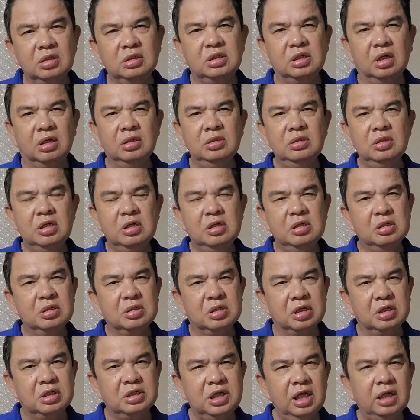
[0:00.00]
là cơ sở
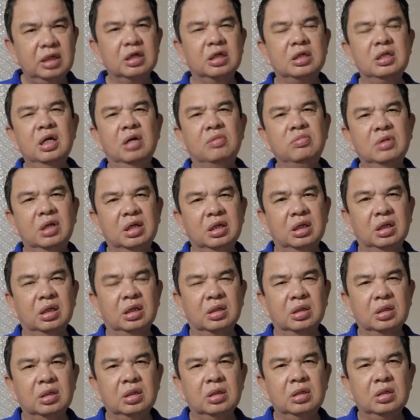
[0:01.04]
để xác định ông
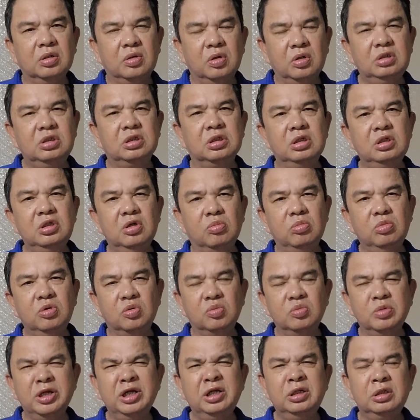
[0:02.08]
này có sử
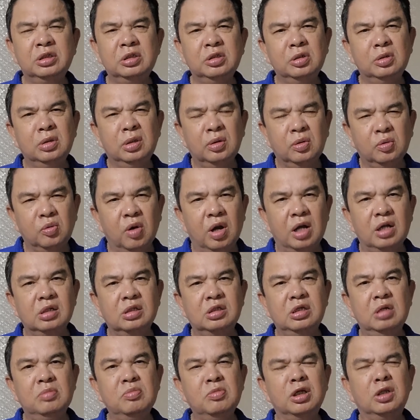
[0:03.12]
dụng rượu bia
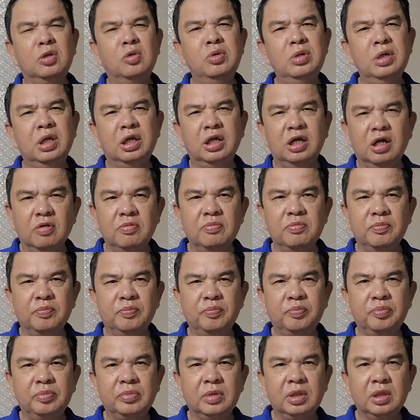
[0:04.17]
hoặc chất ma túy hay không
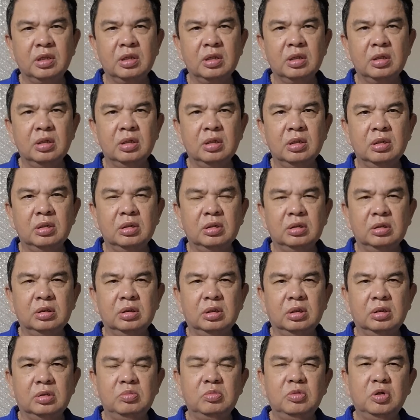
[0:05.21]

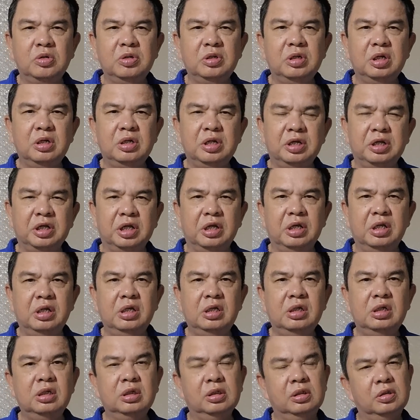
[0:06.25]
chúng tôi đề
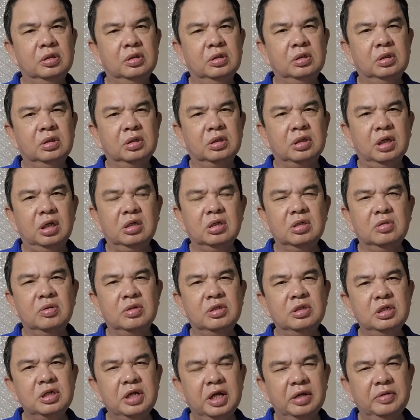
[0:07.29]
nghị các
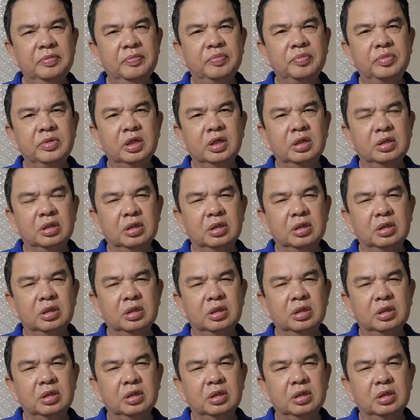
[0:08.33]
cơ quan chức năng